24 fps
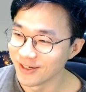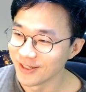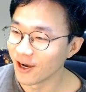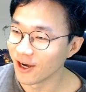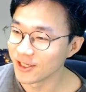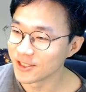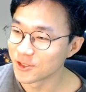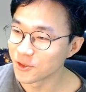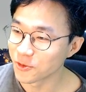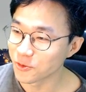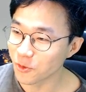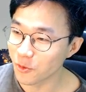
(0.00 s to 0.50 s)

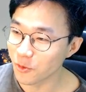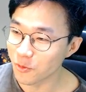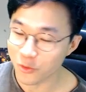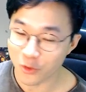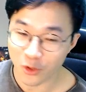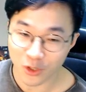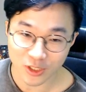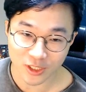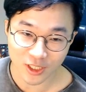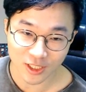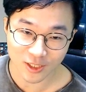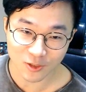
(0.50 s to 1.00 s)
아, 이 정도면
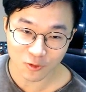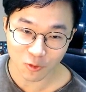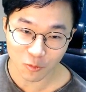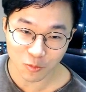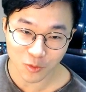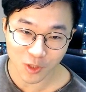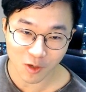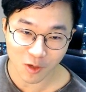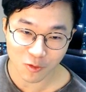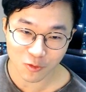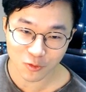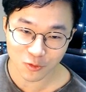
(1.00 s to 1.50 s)
굉장히
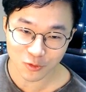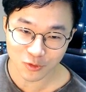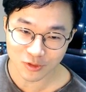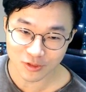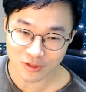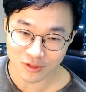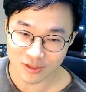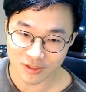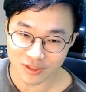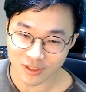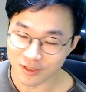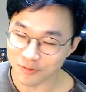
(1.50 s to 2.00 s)
높다고
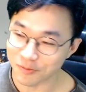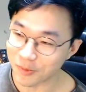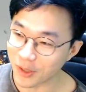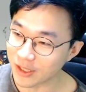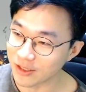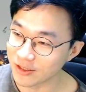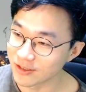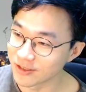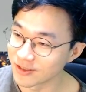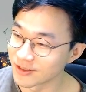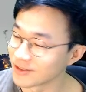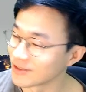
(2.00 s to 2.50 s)
이
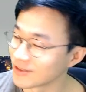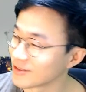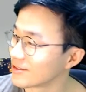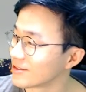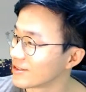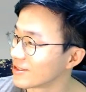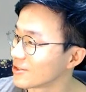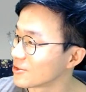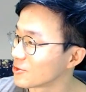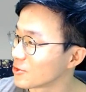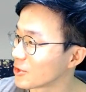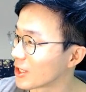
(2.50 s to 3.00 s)
말을
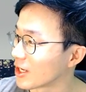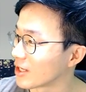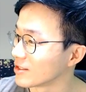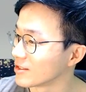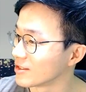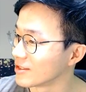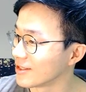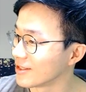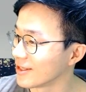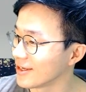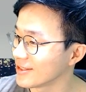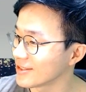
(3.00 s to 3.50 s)
들을 줄
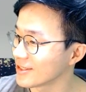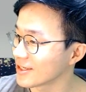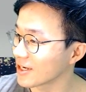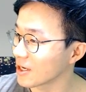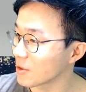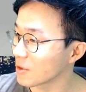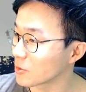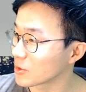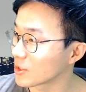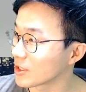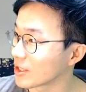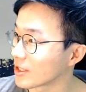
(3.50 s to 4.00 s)
알았는데
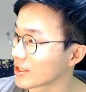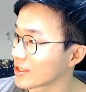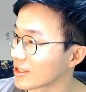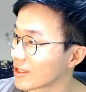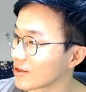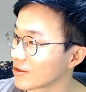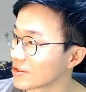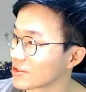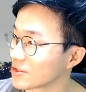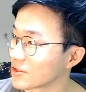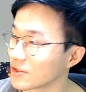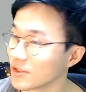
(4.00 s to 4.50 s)
생각보다 낮다
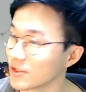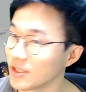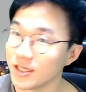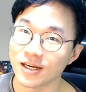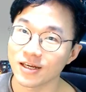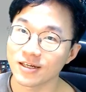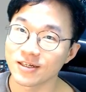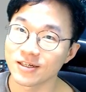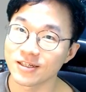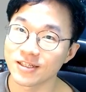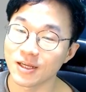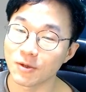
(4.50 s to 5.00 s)
그래서.
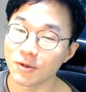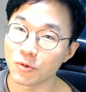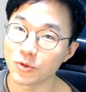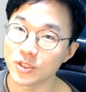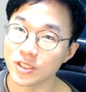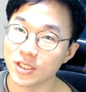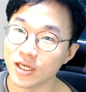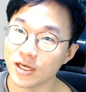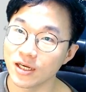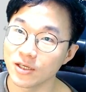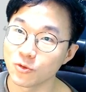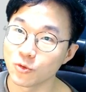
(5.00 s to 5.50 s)
자, 그러다
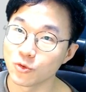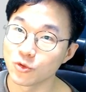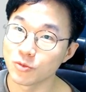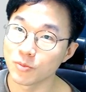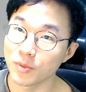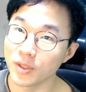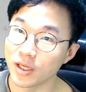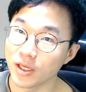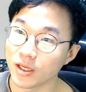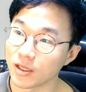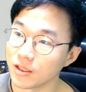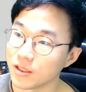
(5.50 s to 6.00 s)
보니까
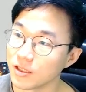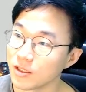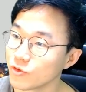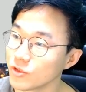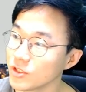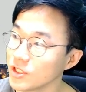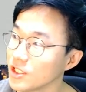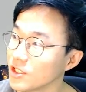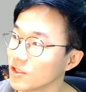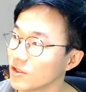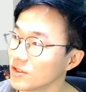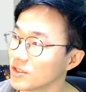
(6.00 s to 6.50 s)
요즘에
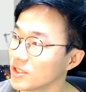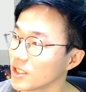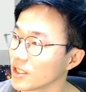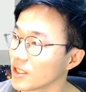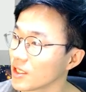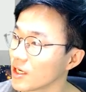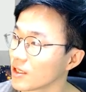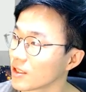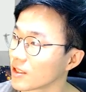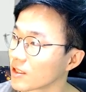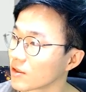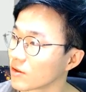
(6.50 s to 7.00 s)
우리는 이런
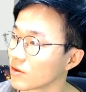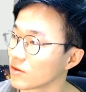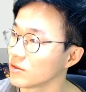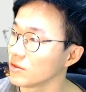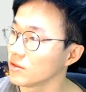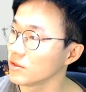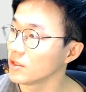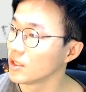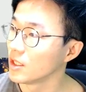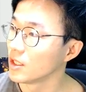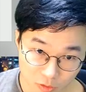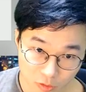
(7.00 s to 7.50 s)
생각을
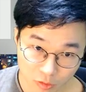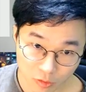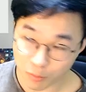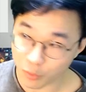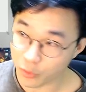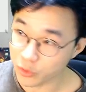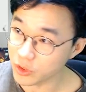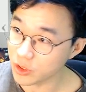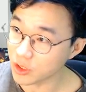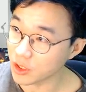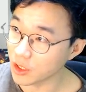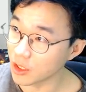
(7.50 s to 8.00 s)
했거든. 미국
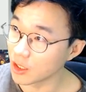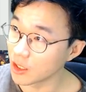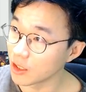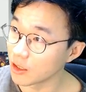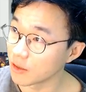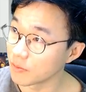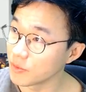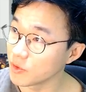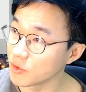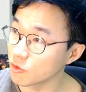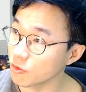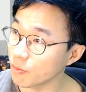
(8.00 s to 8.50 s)

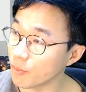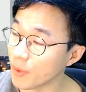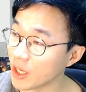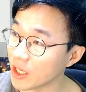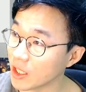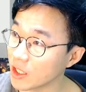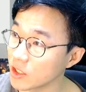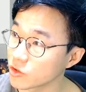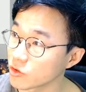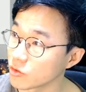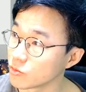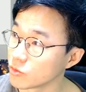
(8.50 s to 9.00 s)
보니까 미국
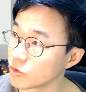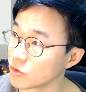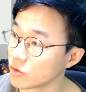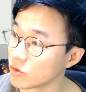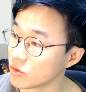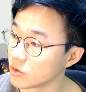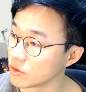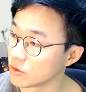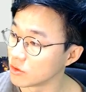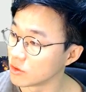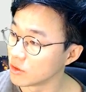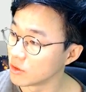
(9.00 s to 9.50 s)

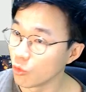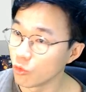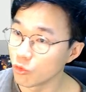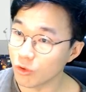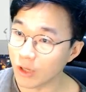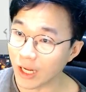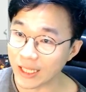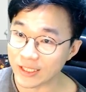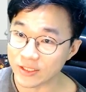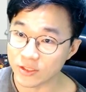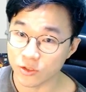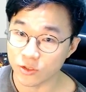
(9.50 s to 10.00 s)
백화점은 골로
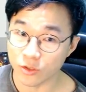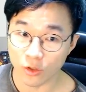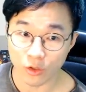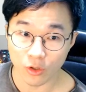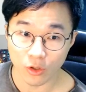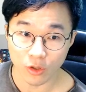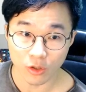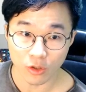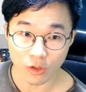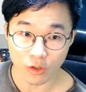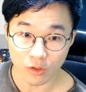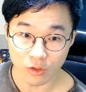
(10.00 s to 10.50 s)

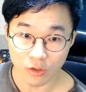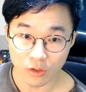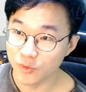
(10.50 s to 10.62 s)
갔어요.